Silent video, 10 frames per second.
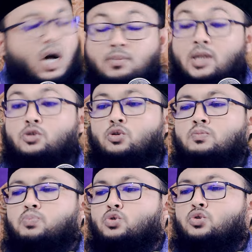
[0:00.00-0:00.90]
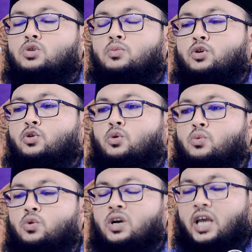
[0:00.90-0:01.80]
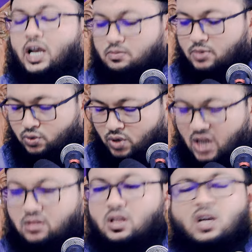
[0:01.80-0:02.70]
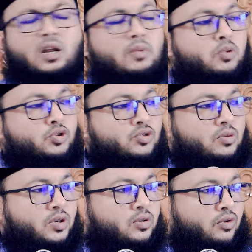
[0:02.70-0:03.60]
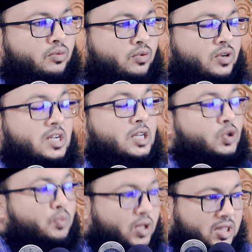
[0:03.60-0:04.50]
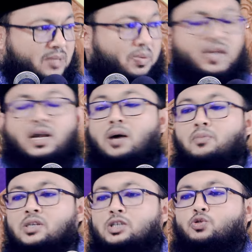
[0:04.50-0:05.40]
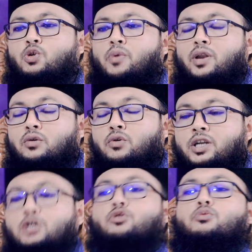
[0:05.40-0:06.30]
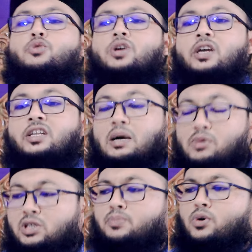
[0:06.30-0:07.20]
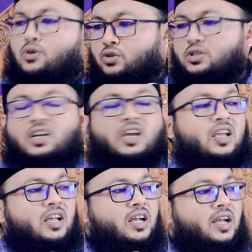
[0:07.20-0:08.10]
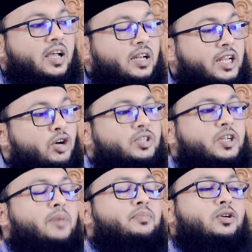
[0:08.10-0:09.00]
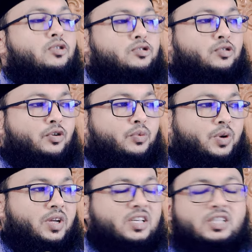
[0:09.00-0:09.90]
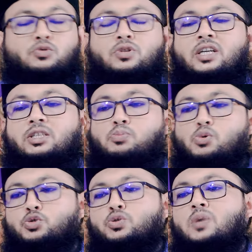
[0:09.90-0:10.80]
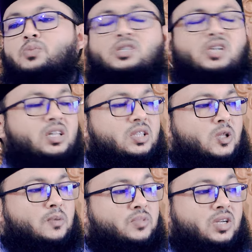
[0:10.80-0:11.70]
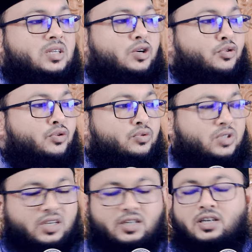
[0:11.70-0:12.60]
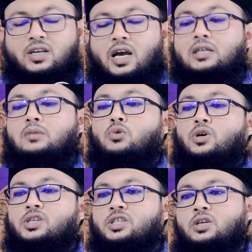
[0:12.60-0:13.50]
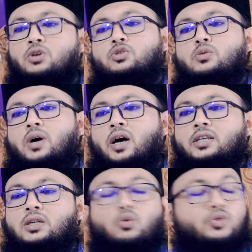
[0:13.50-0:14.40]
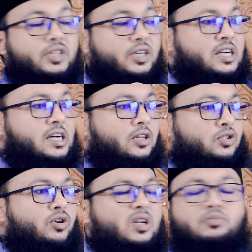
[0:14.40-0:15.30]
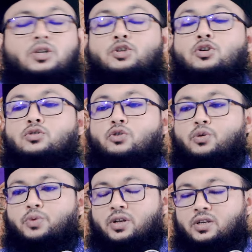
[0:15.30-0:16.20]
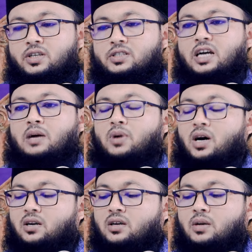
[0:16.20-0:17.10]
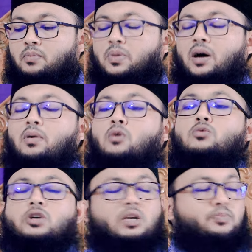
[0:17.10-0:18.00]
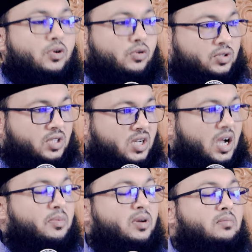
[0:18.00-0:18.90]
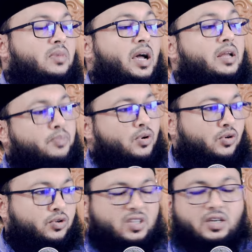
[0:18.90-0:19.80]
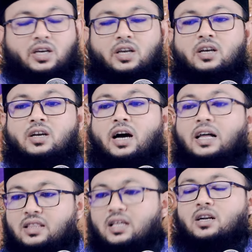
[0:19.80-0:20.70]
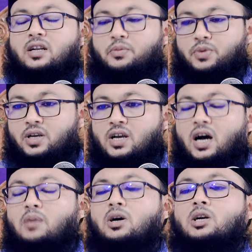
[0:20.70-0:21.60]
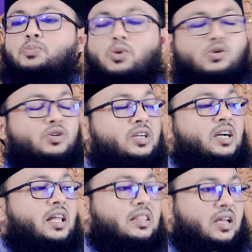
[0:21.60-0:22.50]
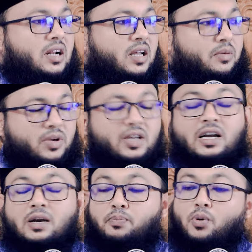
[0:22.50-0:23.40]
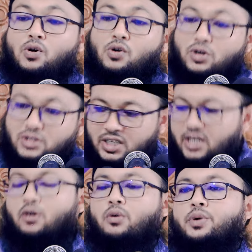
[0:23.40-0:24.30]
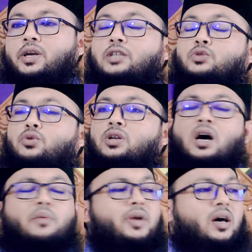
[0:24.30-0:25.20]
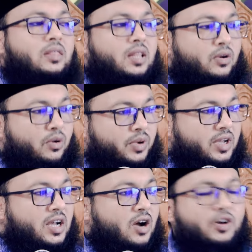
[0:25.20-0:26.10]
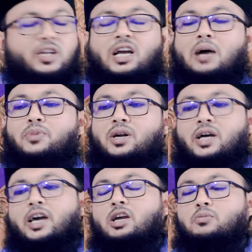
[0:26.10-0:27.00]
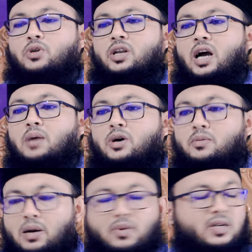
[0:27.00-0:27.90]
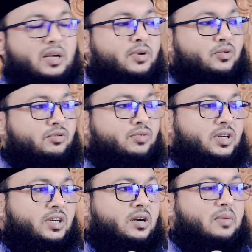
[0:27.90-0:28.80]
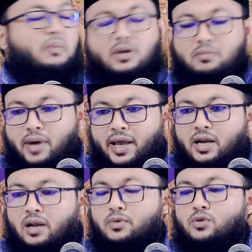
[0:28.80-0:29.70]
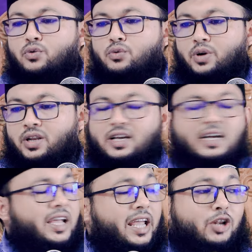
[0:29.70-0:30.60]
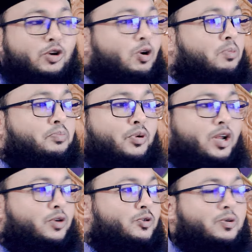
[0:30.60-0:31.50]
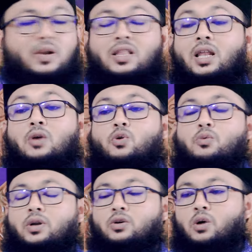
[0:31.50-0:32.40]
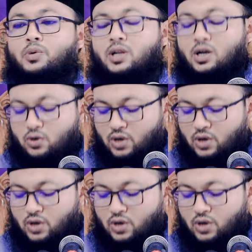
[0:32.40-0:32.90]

আমরা যখন পশু জবাই করব একমাত্র আল্লাহর নামে পশু জবাই করব। তো বলতে পারেন আমরা যে কুরবানি করি এটা করব কি এটা আমাদের পক্ষ থেকে নিয়তটা এমনি করতে হবে যদি একটা পশুতে আপনি সাত নাম দেন একটা গরুতে একটা বহিষে অথবা একটা ওটে তখন আপনি নিয়ত করবেন যে আমার বাবা অমুকের পক্ষ থেকে আমার মায়ের পক্ষ থেকে আল্লাহর নামে আমার পক্ষ থেকে আল্লাহর নামে পক্ষ থেকে হবে কিন্তু নামে আল্লাহর হবে অনেকে আমরা ডাইরেক্ট বলি আমার বাবার নামে কুরবানি আমার মায়ের নামে কুরবানি এরকম বলে কুরবানি দিলে কুরবানি হবে না